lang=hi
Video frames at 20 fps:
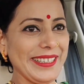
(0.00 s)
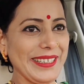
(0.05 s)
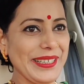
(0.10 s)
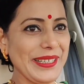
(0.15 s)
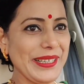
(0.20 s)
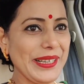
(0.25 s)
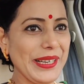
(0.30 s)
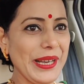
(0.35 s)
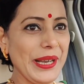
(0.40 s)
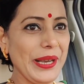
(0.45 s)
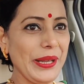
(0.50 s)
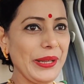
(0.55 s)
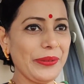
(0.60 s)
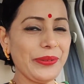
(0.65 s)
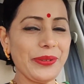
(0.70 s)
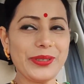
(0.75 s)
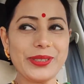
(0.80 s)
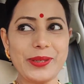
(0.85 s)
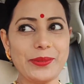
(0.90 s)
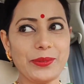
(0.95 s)

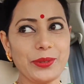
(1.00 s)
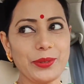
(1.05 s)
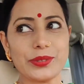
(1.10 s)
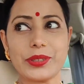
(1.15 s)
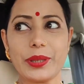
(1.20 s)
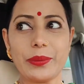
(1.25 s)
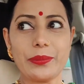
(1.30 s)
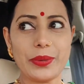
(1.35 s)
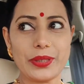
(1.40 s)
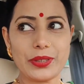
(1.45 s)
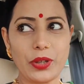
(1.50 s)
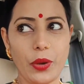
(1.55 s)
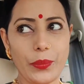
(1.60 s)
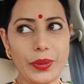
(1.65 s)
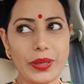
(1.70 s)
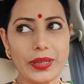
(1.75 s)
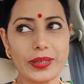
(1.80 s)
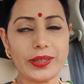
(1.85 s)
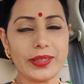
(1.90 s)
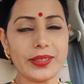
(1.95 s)
तो वो सब तो सब मैं
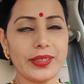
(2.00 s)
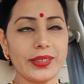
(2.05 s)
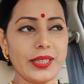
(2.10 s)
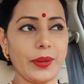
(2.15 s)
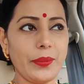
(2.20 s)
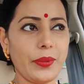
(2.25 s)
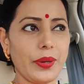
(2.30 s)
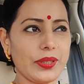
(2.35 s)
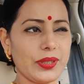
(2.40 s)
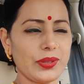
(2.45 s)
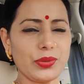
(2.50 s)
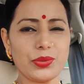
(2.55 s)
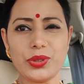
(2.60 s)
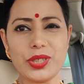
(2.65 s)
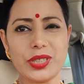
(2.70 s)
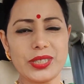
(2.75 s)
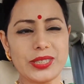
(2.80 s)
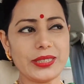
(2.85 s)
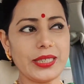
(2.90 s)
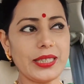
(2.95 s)
शॉपिंग कर दी थी बस
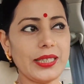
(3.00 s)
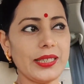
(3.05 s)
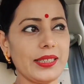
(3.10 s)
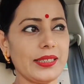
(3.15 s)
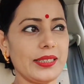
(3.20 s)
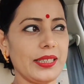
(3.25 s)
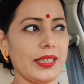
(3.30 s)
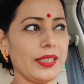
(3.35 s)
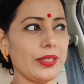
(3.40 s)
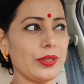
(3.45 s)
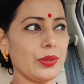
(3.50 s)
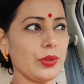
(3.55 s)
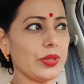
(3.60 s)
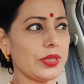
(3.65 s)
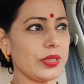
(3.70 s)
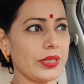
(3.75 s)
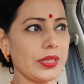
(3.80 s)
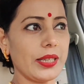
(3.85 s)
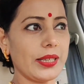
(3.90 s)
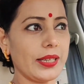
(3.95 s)
स्वीट्स नहीं दी थी कि
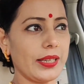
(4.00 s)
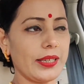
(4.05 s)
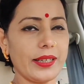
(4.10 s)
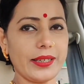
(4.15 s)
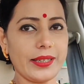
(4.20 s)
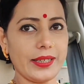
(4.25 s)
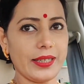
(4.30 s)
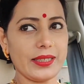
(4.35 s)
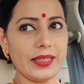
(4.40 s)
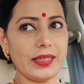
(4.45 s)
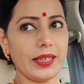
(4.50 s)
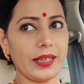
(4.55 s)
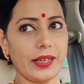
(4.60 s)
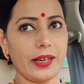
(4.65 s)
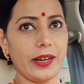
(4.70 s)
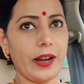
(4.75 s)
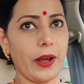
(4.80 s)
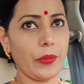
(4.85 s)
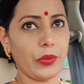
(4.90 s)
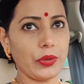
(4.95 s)
स्वीट्स दे के रखने से ना
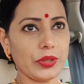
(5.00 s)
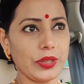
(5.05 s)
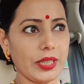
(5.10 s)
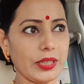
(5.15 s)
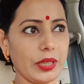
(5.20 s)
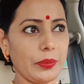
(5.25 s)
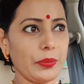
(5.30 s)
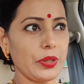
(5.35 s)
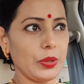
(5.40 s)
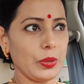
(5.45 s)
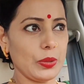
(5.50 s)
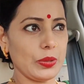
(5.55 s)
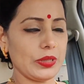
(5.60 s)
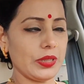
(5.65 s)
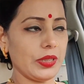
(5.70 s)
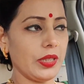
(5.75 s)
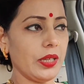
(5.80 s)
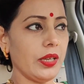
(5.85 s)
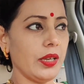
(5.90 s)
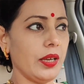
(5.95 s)
खराब हो जाता मैं
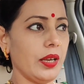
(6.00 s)
सोची